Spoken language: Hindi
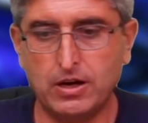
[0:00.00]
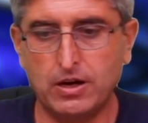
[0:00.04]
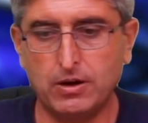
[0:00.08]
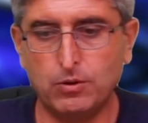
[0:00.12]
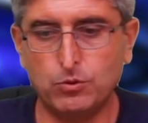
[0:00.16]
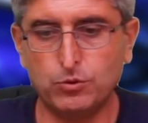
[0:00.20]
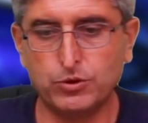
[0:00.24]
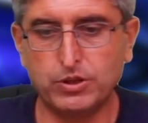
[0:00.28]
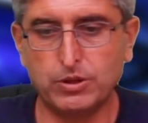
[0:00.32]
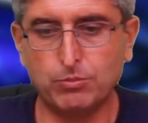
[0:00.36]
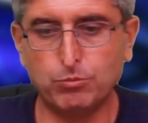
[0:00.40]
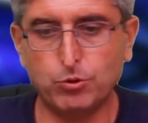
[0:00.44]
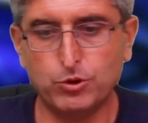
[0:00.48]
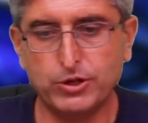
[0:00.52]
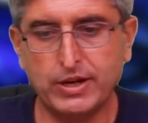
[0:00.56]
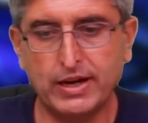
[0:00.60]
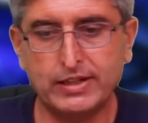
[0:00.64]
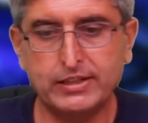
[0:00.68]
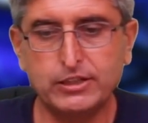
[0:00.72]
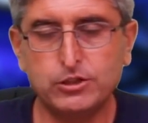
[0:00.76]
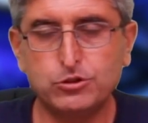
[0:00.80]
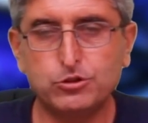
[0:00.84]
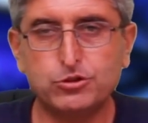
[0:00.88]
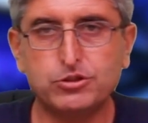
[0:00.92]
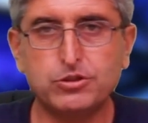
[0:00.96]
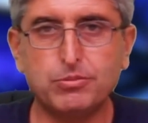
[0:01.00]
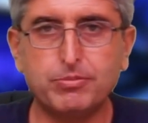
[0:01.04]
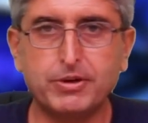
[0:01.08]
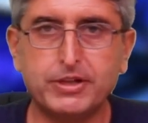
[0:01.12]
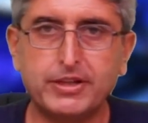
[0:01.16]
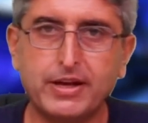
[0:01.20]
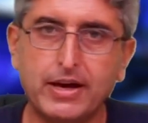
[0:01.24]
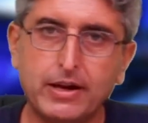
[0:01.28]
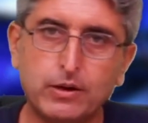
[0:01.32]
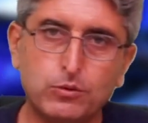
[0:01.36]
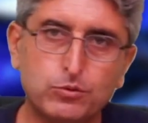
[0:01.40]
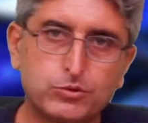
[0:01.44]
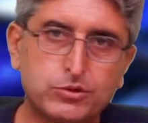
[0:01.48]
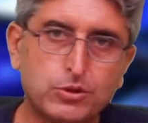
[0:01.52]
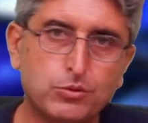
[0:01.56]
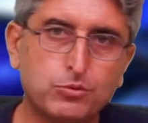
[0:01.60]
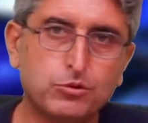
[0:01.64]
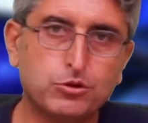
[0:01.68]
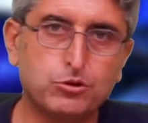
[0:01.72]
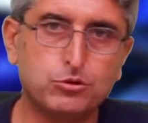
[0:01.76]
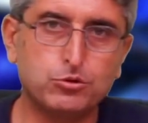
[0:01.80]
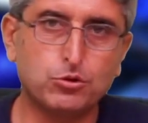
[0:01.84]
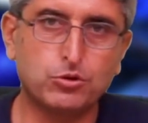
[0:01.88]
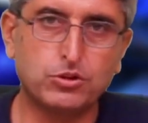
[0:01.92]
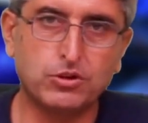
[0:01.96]
उनकी बुनियादी जो जिम्मेदारियों से
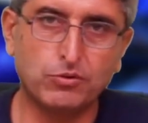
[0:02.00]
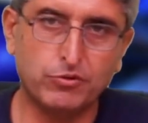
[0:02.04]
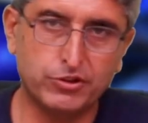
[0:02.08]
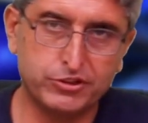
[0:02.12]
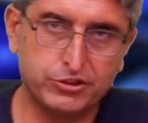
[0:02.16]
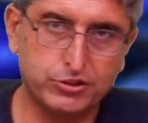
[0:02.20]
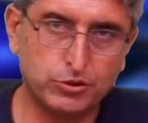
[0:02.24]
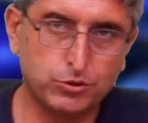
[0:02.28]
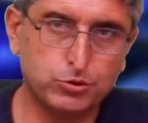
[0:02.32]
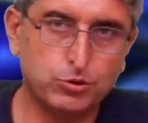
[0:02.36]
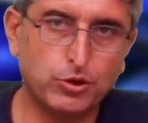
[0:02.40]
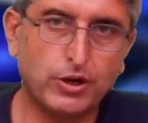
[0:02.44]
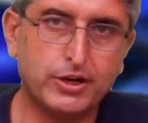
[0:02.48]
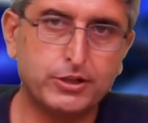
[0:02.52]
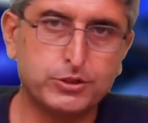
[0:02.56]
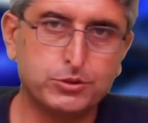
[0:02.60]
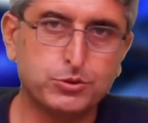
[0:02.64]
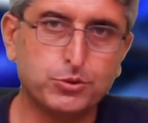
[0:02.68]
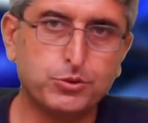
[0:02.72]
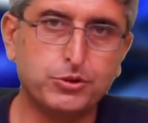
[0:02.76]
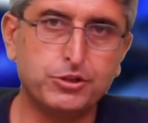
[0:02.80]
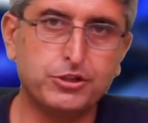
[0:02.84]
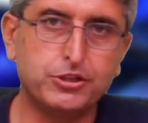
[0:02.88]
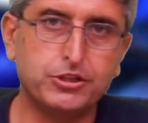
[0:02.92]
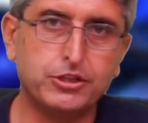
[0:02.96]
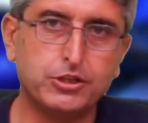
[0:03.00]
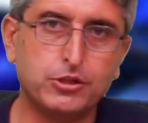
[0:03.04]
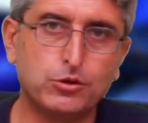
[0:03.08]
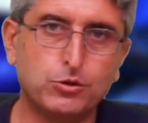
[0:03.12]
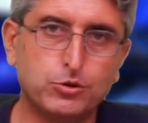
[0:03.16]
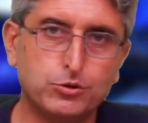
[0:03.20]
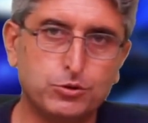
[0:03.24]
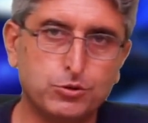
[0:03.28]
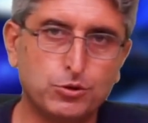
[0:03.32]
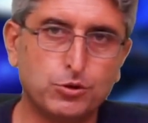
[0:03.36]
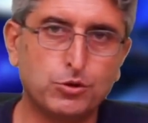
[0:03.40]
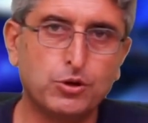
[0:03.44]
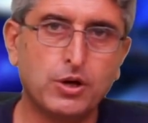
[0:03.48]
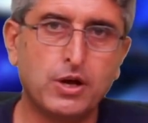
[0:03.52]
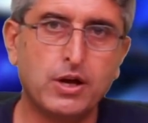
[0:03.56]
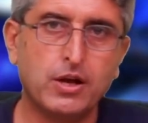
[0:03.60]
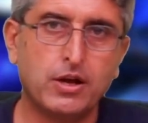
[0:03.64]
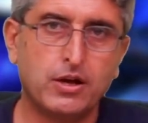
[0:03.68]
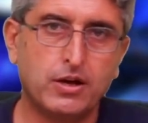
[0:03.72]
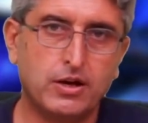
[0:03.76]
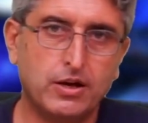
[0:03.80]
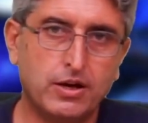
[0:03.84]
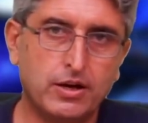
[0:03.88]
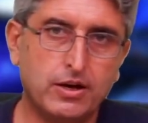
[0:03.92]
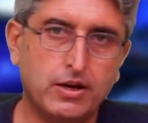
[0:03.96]
उनकी जो तवज्जो जो हट चुकी थी और जो
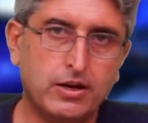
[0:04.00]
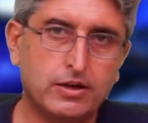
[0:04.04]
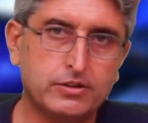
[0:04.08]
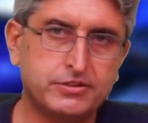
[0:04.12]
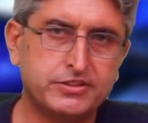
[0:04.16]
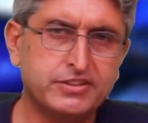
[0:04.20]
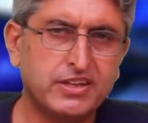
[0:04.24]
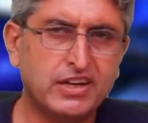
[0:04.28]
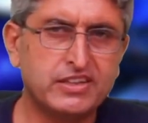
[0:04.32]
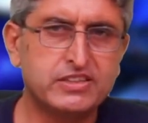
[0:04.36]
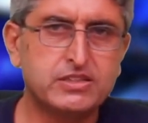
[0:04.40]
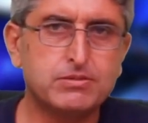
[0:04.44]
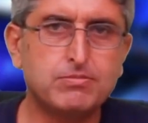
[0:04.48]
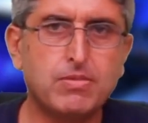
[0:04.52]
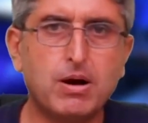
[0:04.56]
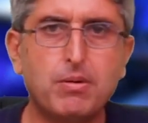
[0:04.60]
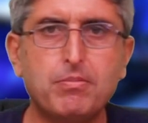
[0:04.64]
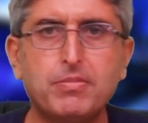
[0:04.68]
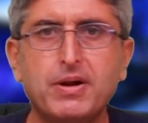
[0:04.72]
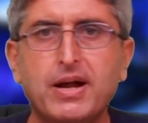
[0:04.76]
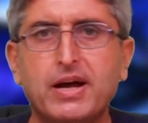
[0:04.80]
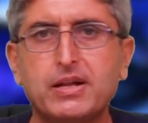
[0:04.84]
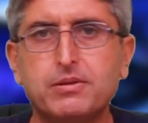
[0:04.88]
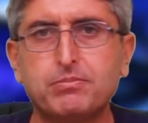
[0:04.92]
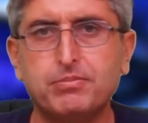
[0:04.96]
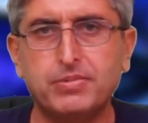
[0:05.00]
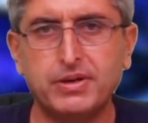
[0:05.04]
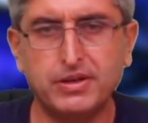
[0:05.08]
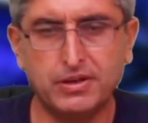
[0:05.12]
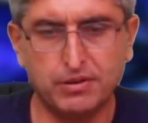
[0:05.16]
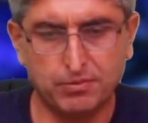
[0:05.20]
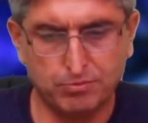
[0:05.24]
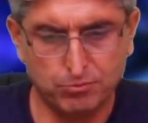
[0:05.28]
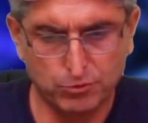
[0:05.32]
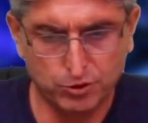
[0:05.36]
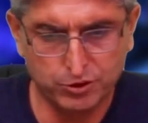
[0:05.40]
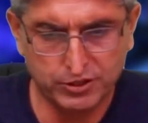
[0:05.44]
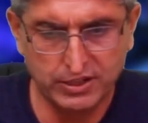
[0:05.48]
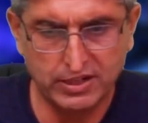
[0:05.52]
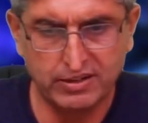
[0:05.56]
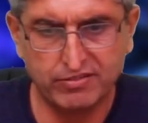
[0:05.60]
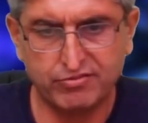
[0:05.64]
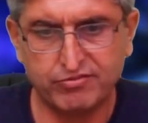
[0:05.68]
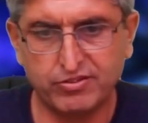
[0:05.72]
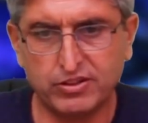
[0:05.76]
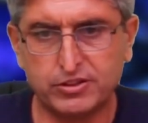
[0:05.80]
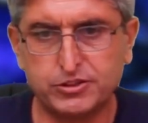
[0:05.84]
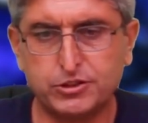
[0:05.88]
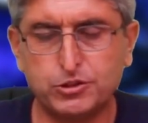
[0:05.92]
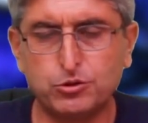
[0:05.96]
आ, सियासी मामला पे
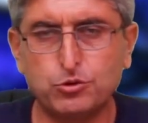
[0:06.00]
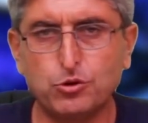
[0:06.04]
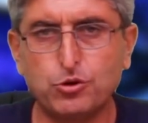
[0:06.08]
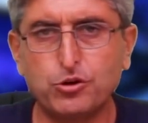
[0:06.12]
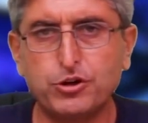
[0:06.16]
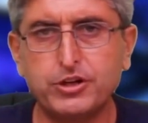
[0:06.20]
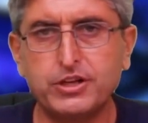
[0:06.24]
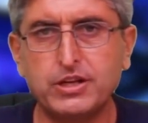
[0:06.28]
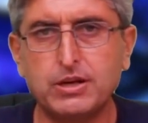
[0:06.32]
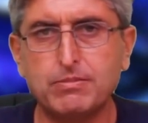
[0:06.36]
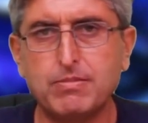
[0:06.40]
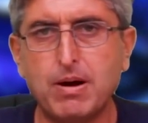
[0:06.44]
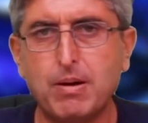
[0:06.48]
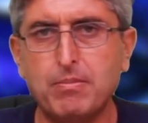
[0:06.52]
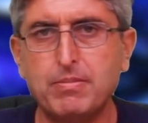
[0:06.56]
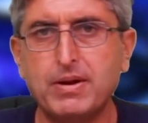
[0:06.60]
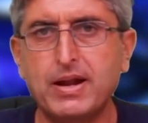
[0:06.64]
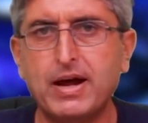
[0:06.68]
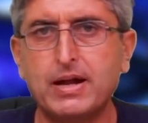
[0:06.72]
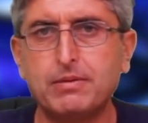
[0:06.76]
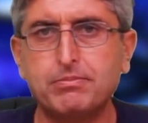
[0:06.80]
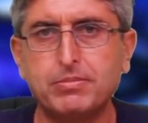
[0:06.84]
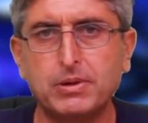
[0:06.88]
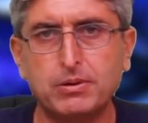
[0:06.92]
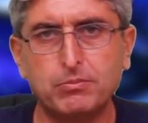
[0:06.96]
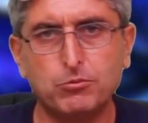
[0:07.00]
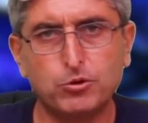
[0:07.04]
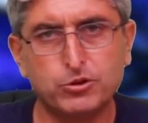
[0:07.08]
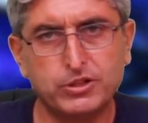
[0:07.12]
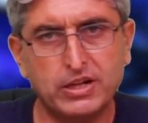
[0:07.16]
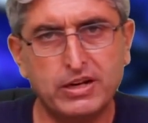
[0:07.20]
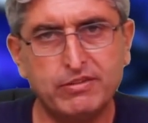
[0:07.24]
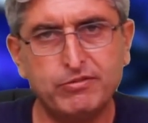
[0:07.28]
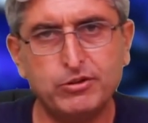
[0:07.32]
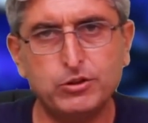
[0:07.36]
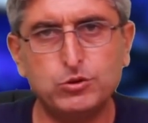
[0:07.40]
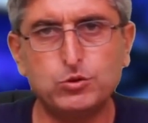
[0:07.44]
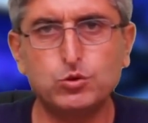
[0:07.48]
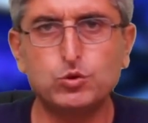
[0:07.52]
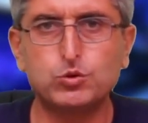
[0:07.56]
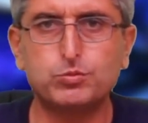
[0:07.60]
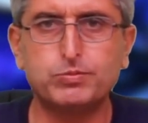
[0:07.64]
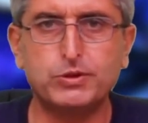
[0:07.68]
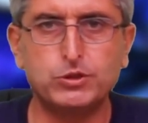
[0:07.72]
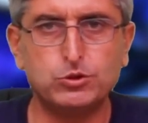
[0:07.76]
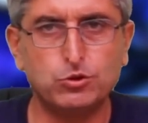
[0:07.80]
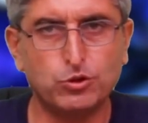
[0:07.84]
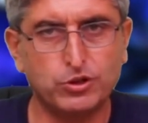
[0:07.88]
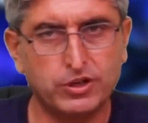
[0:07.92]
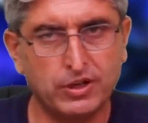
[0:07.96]
मुख्तलिफ सिक्योरिटी के मामला पे मुख्तलिफ इशूज़
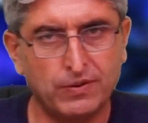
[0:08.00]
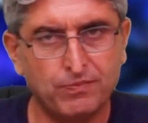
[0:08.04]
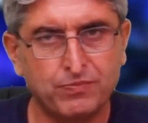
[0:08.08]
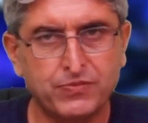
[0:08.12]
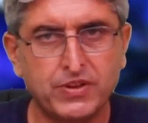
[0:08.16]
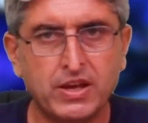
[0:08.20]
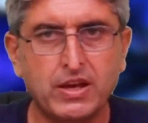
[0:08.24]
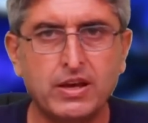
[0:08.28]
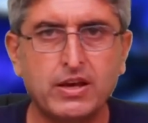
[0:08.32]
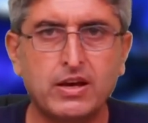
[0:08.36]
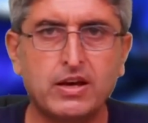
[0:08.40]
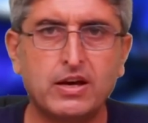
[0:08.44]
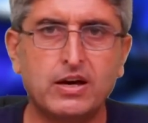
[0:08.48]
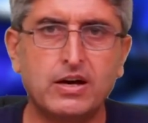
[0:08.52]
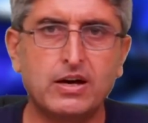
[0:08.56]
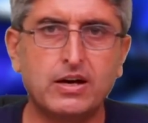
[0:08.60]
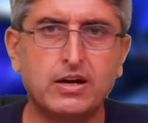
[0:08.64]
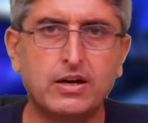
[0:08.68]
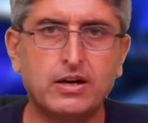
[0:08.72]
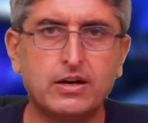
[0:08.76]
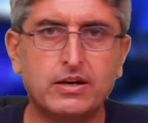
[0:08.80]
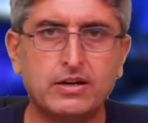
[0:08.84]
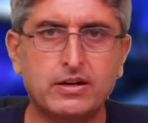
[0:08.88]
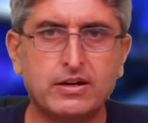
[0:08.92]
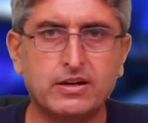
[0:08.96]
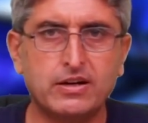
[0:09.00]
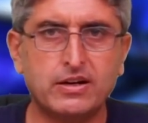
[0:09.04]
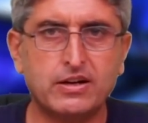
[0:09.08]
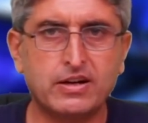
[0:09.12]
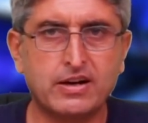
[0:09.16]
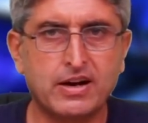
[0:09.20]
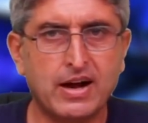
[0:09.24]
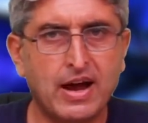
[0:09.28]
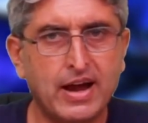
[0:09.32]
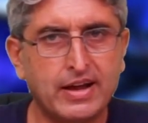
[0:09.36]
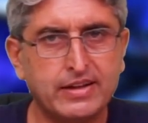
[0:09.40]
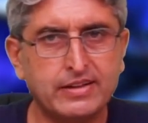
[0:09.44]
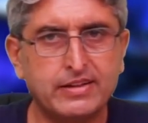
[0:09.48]
पर जो कि राय